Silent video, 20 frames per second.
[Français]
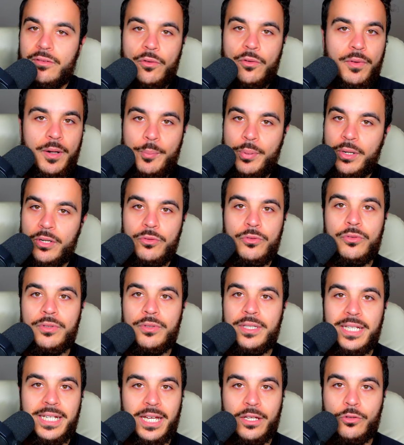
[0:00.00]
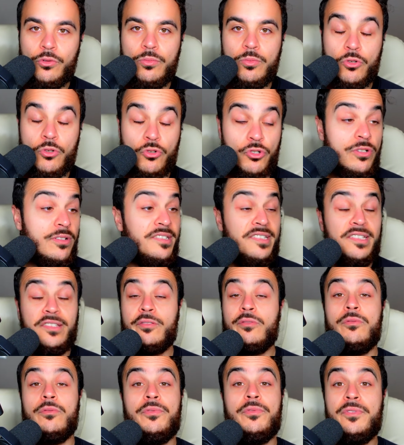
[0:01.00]
on va pas lui donner carte blanche. C'est
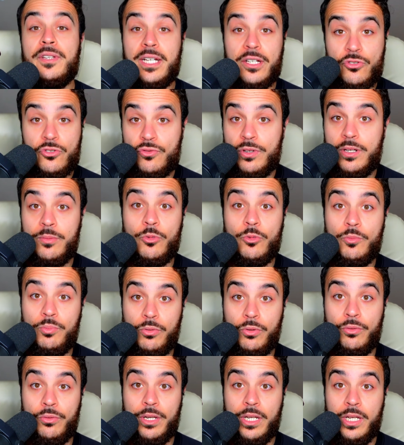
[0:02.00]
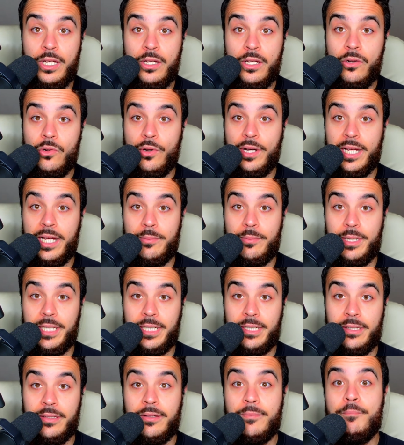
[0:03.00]
ce qu'on fait actuellement pour lui au Real
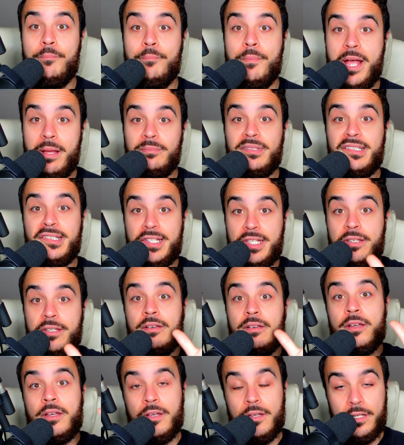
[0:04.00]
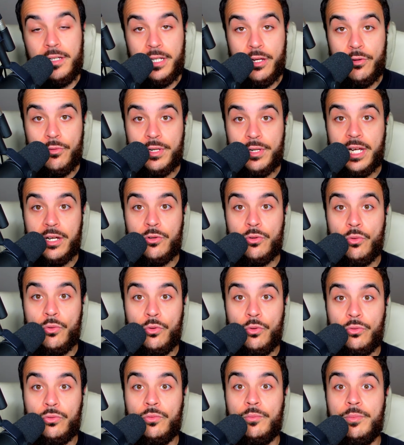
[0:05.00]
Madrid. Même si il y a eu quelques
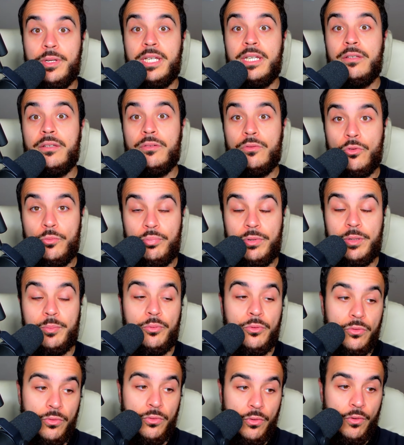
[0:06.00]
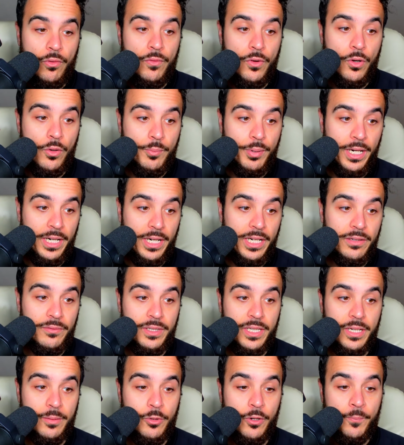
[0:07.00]
retombées depuis peu, on va en parler
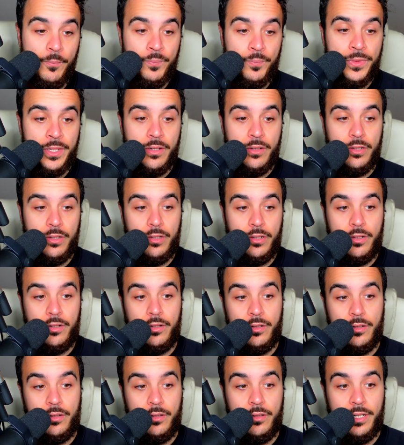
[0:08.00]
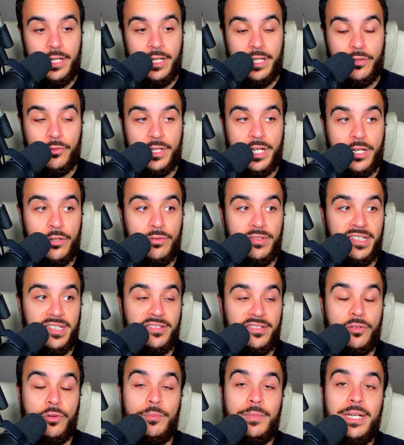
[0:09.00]
évidemment euh, là dans quelques
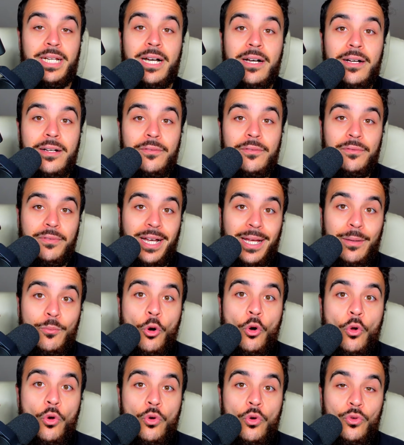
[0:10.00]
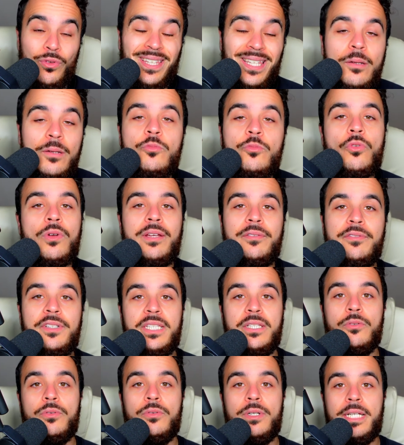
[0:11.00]
instants. Mais là, vraiment, le thème de la
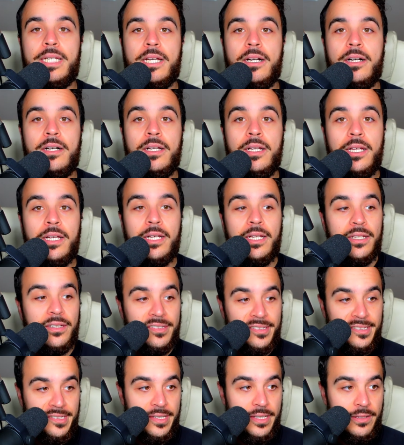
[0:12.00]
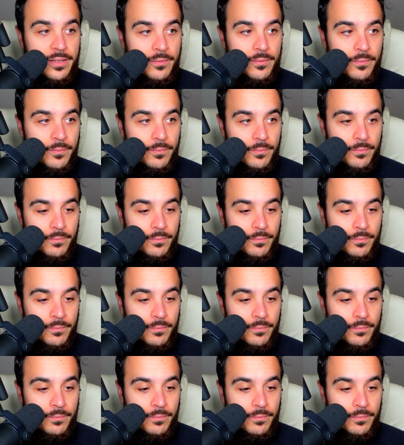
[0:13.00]
vidéo, les gars, c'est